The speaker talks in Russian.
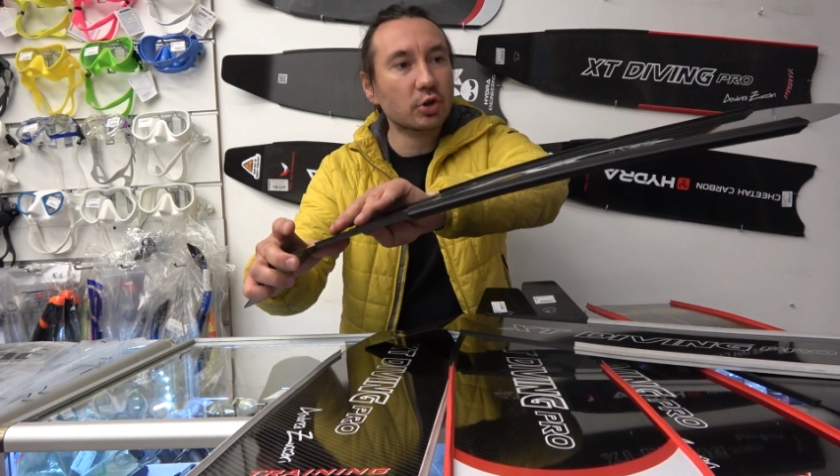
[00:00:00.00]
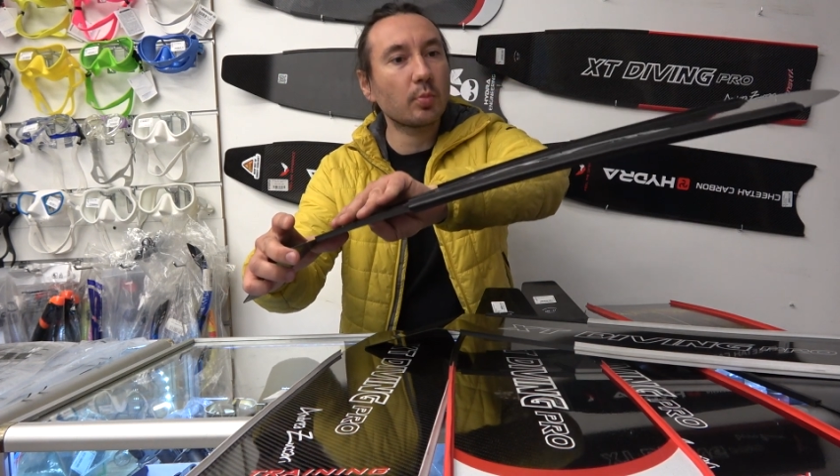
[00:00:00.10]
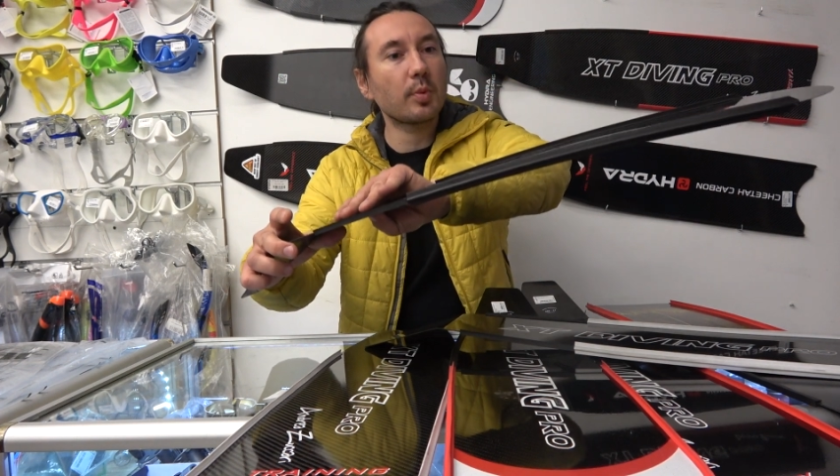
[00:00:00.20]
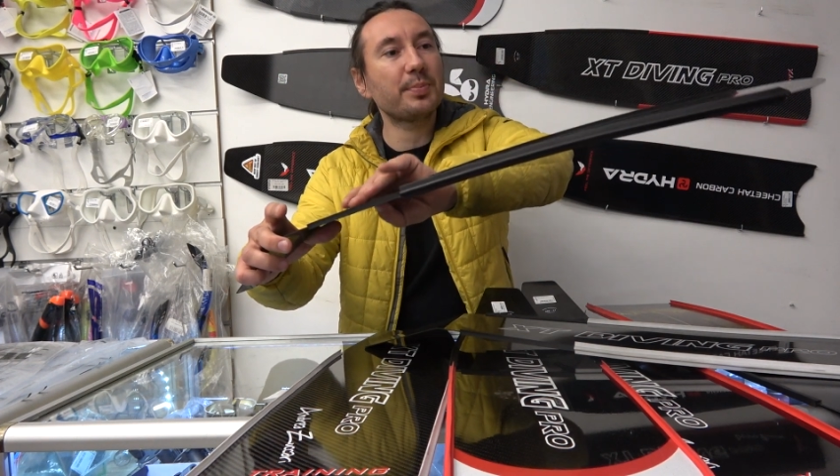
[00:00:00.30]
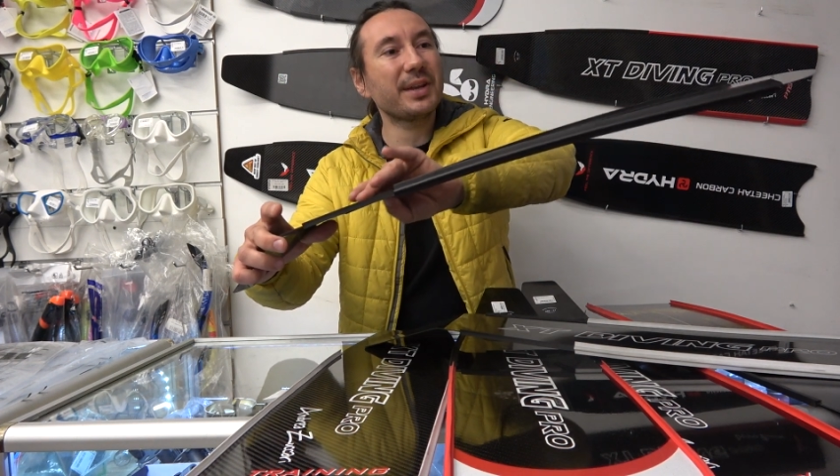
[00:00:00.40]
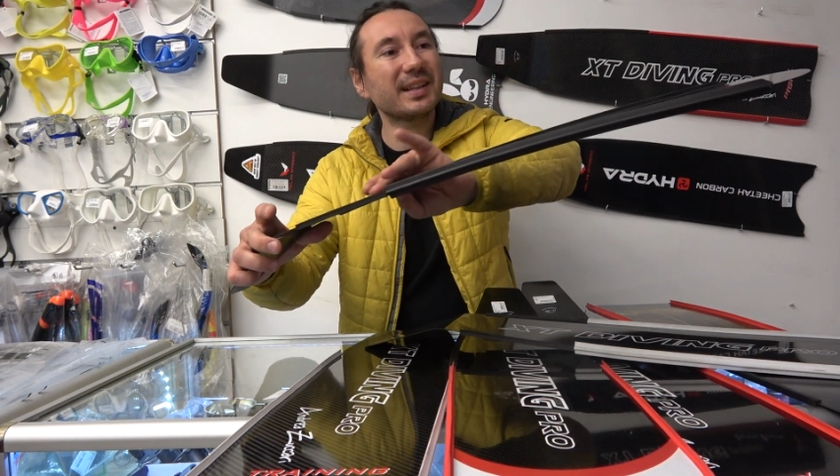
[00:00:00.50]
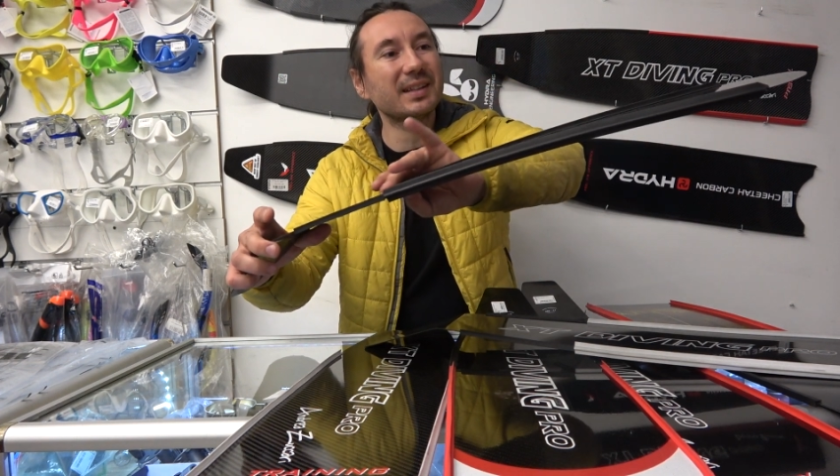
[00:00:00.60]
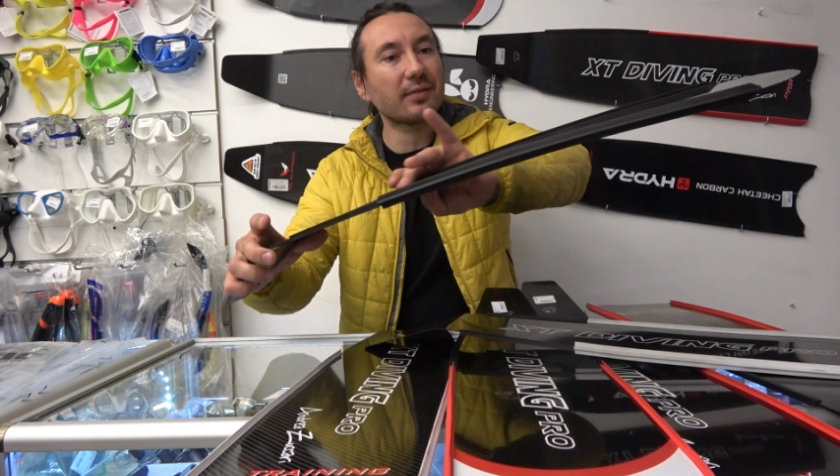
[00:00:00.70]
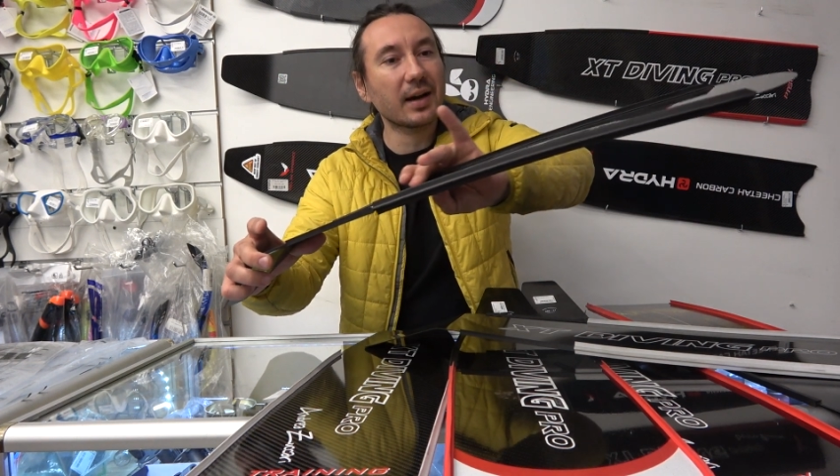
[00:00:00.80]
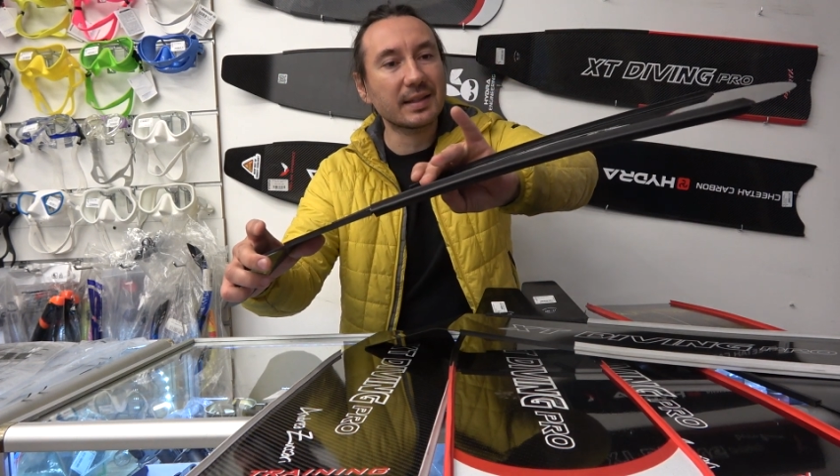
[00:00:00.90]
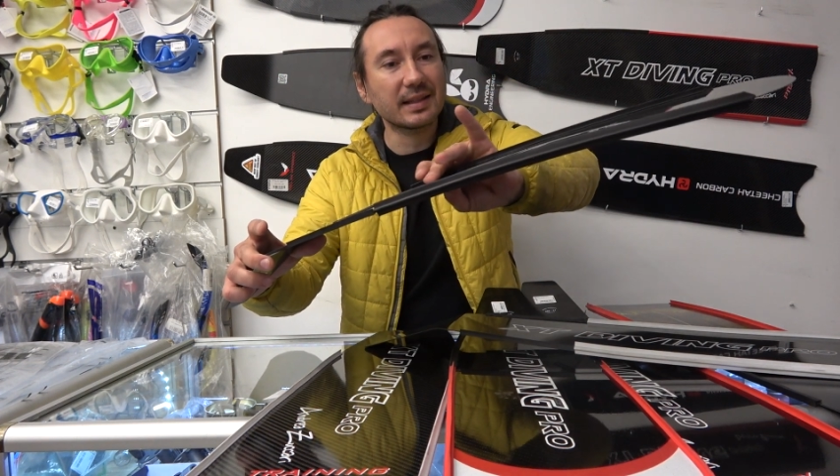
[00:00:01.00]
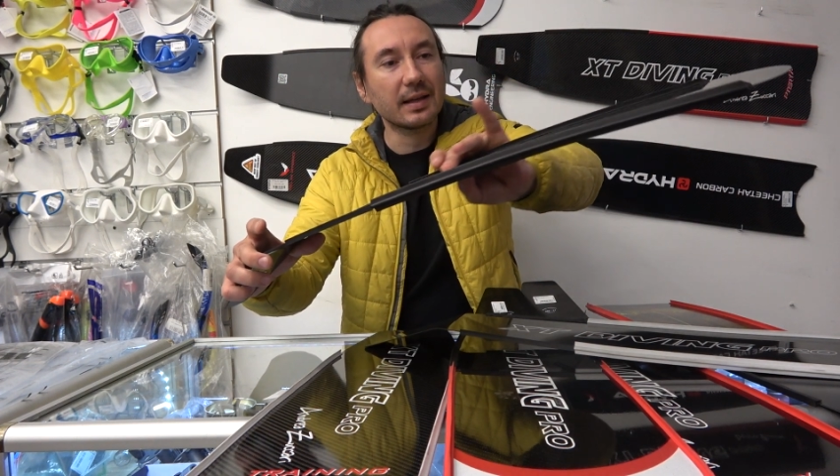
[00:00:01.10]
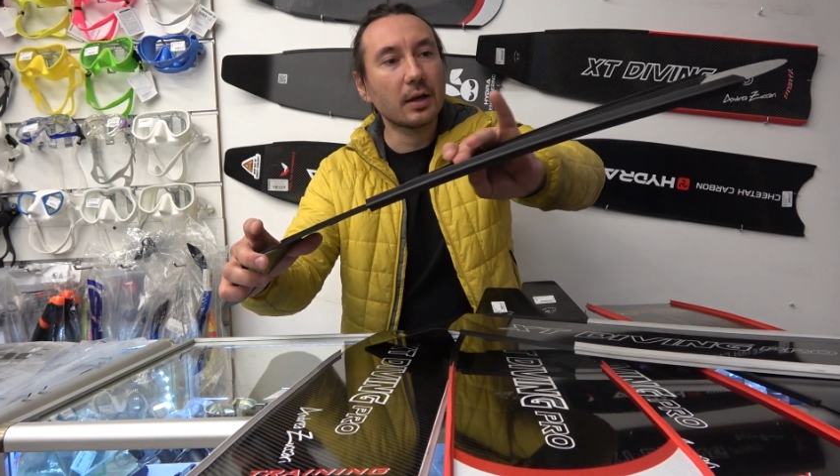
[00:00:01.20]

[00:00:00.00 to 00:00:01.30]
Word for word: чтобы передавать